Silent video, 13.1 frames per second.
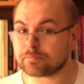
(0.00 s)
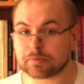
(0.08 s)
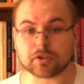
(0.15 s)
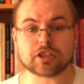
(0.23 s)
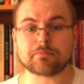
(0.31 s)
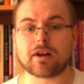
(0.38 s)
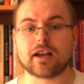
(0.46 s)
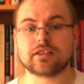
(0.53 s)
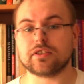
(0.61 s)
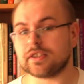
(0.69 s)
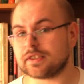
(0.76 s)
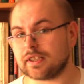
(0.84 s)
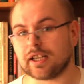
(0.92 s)
Proszę
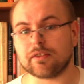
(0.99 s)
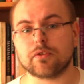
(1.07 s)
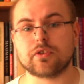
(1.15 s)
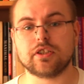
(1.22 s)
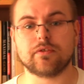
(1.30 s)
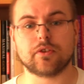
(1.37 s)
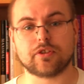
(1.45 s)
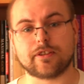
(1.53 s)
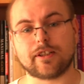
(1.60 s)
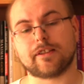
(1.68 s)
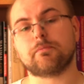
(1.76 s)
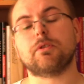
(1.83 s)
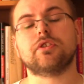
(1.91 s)
bardzo, jest taka możliwość.
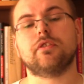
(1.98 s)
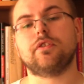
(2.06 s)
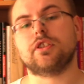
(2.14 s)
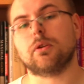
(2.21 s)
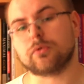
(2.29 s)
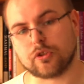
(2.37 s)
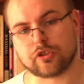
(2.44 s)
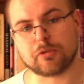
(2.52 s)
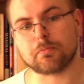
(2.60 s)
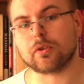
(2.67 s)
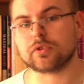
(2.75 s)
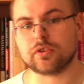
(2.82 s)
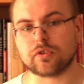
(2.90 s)
Tekst będzie wisiał do
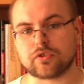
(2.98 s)
soboty,